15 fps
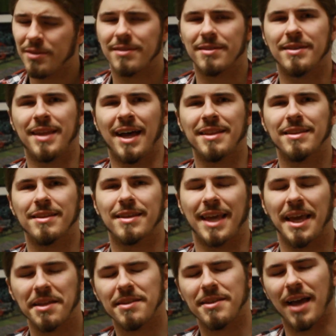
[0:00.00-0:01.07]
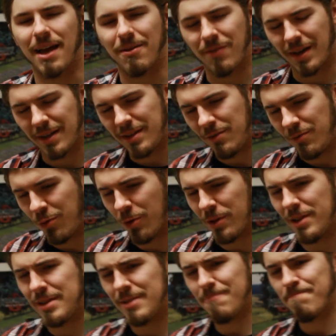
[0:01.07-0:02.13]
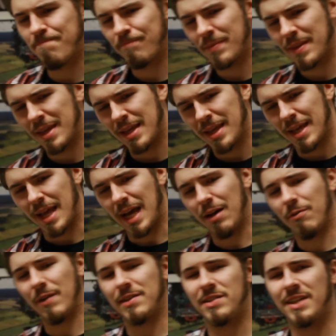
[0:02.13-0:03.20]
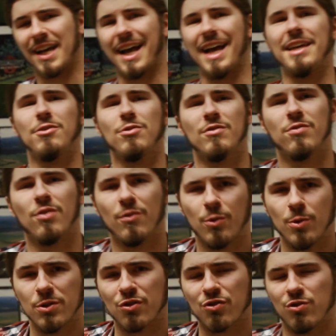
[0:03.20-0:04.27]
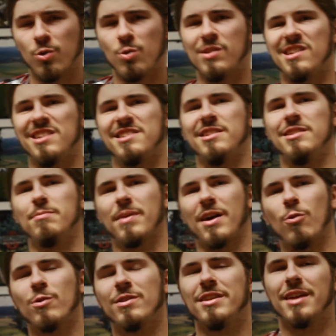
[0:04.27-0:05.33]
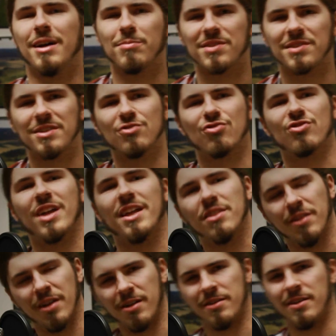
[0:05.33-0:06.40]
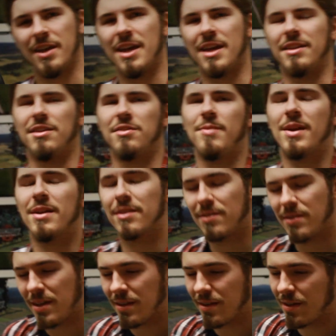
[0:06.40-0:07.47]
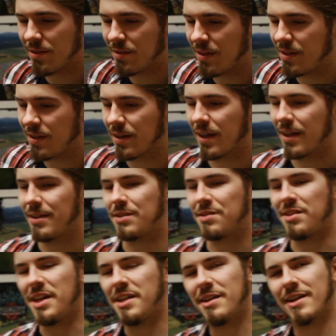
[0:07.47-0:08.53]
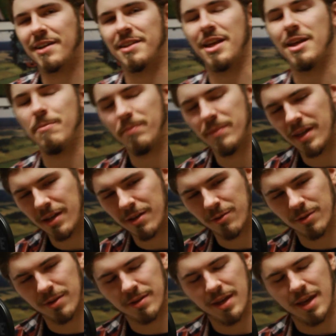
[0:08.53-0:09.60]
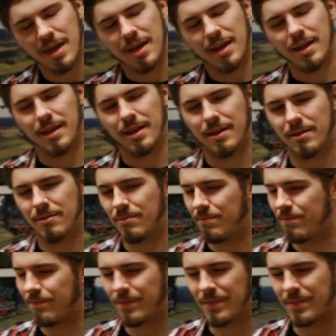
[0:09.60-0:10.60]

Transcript: Und dann gehen die einfach in die Viertel. Aber weil sie ja reich und verwöhnte Schnösel sind, brauchen die da ein bisschen Standard. Deswegen ziehen die sich ihre Szenekneipen nach und äh,